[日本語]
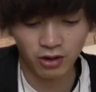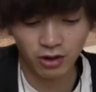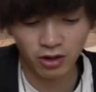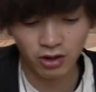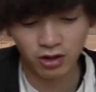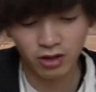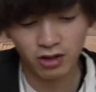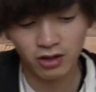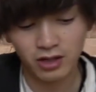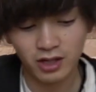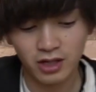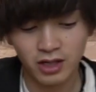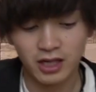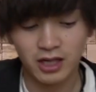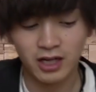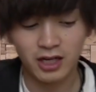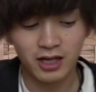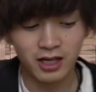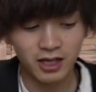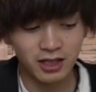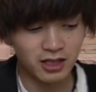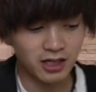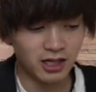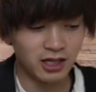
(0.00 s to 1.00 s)
を
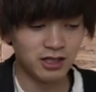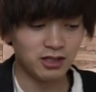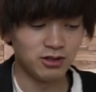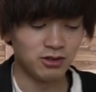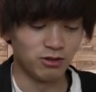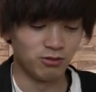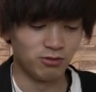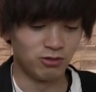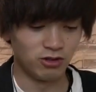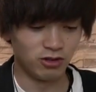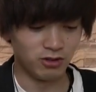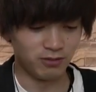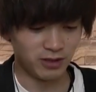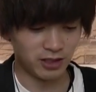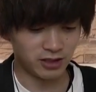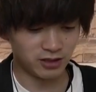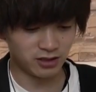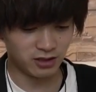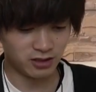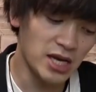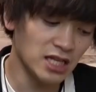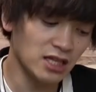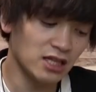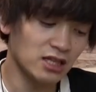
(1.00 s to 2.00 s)
開けたいと思いま
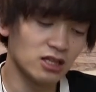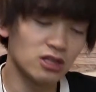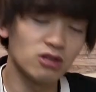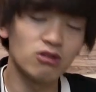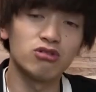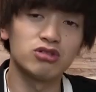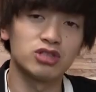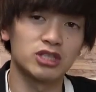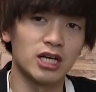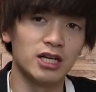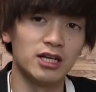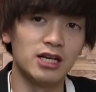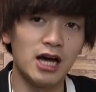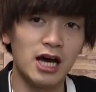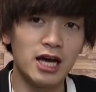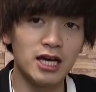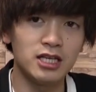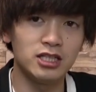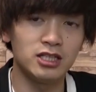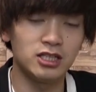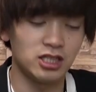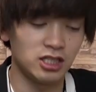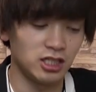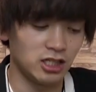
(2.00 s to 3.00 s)
す。ペットじゃ
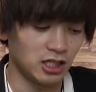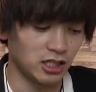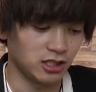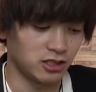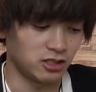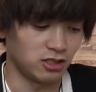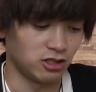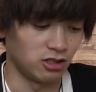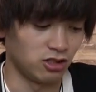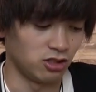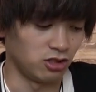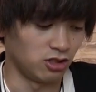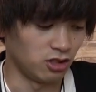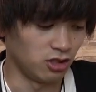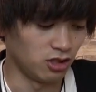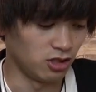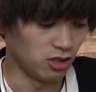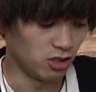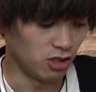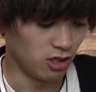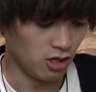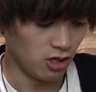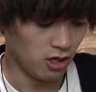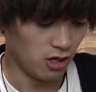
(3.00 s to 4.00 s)
ない気がす
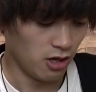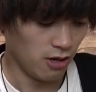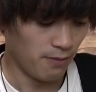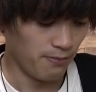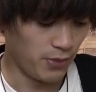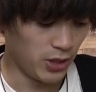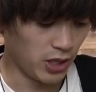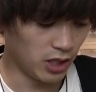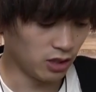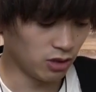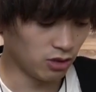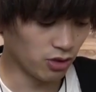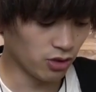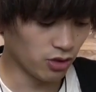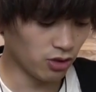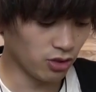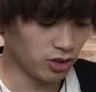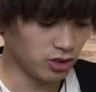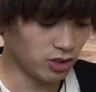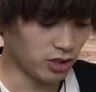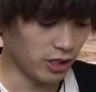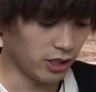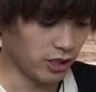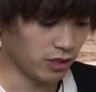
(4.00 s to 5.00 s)
る。ペット用
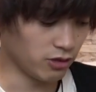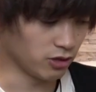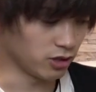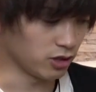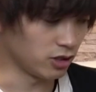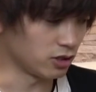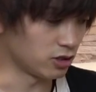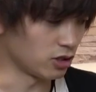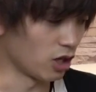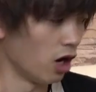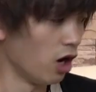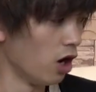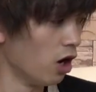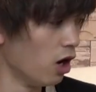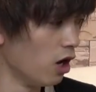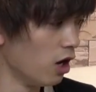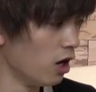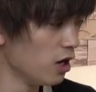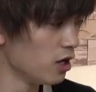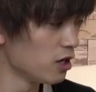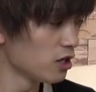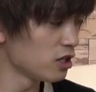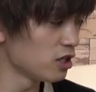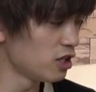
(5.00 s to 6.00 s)
品じゃないのってさ、
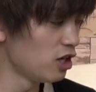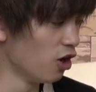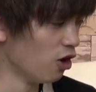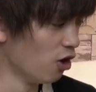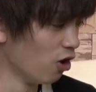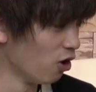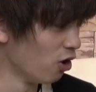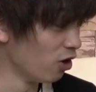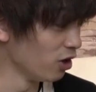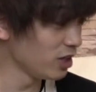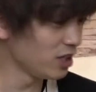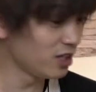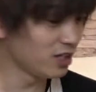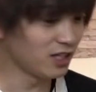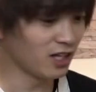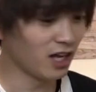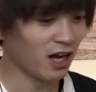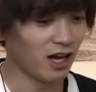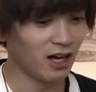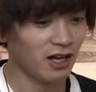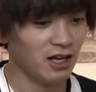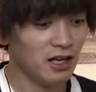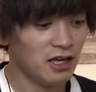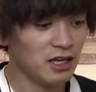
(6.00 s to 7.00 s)
今日行っ
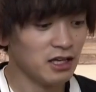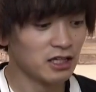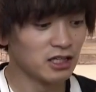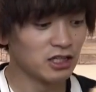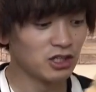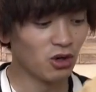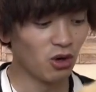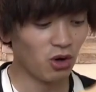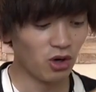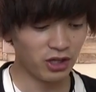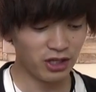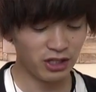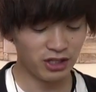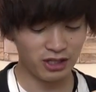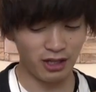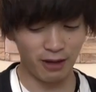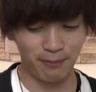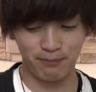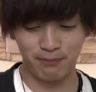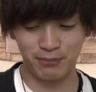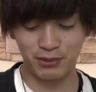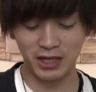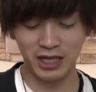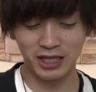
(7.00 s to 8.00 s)
た
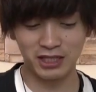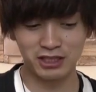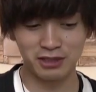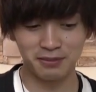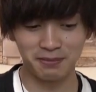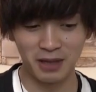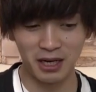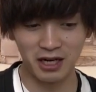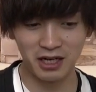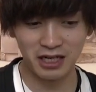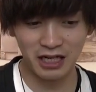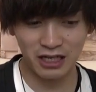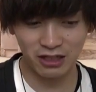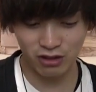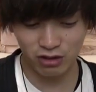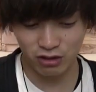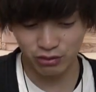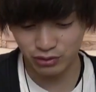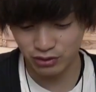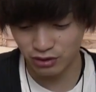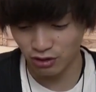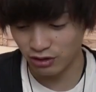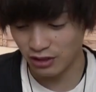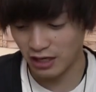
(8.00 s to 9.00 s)
ヴィレッジヴァンガード
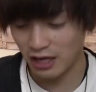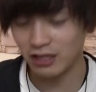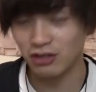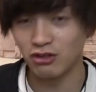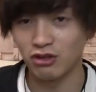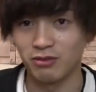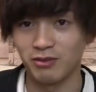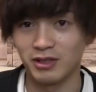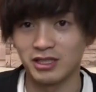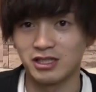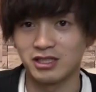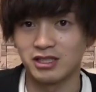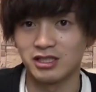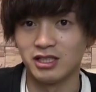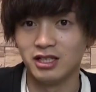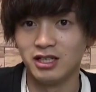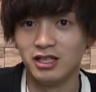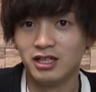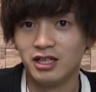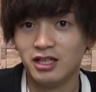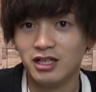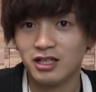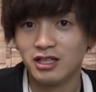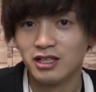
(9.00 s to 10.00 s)
の袋に入っております。
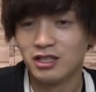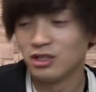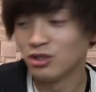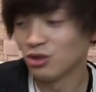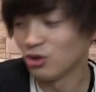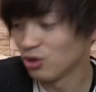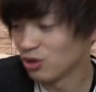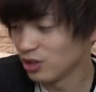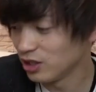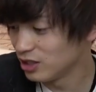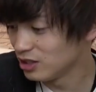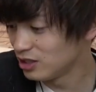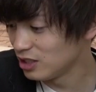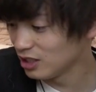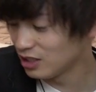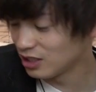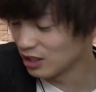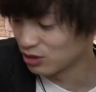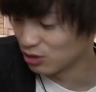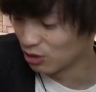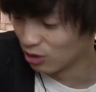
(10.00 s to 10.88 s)
今日行ってきた